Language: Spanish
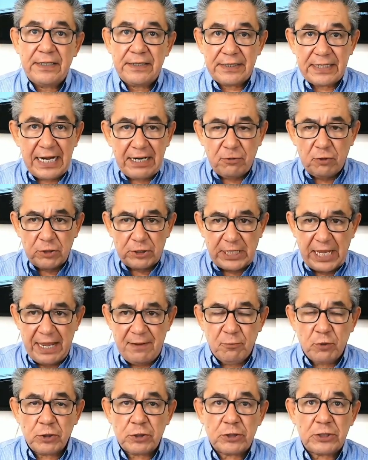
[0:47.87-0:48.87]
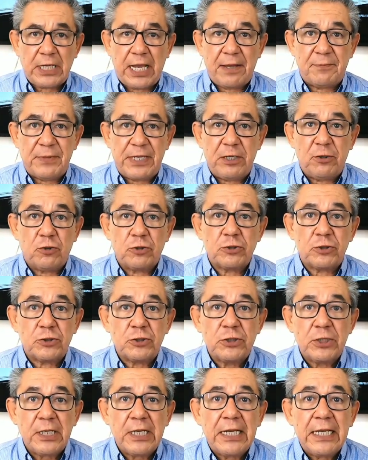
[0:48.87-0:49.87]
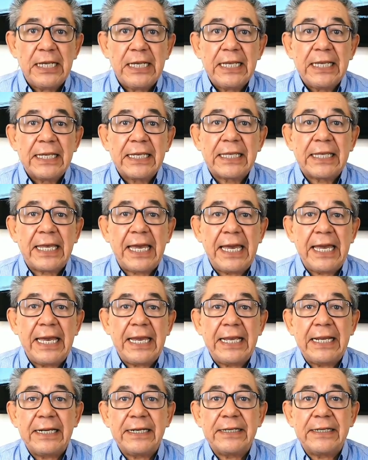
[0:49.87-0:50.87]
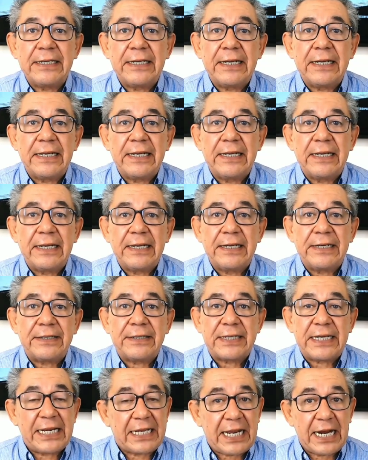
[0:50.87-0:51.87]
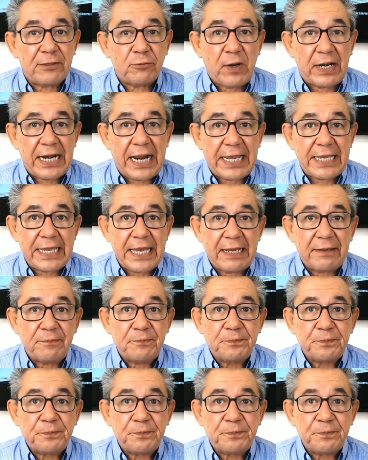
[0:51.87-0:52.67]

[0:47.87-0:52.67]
Recordemos, amigos, que Ricardo Anaya